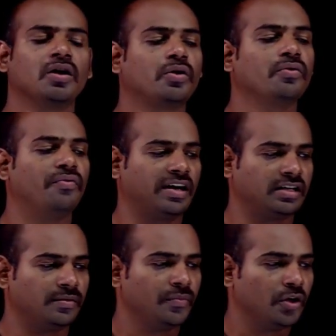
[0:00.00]
க்யூ
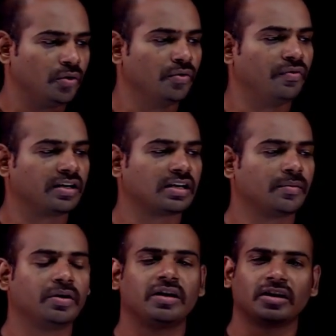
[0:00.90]
ஃபேக்டர் கியூ ஃபேக்டர்
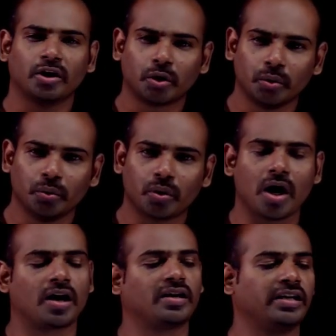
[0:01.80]
அப்படின்றத க்யூ
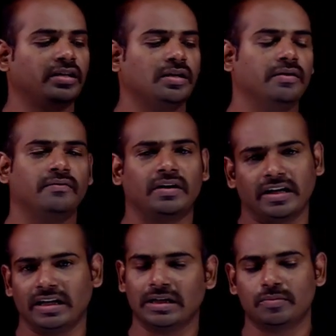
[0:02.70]
காரணி
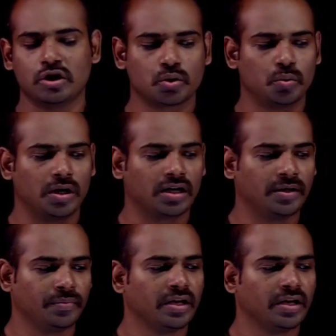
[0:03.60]
வரையறு அப்படின்னு சொல்லுவாங்க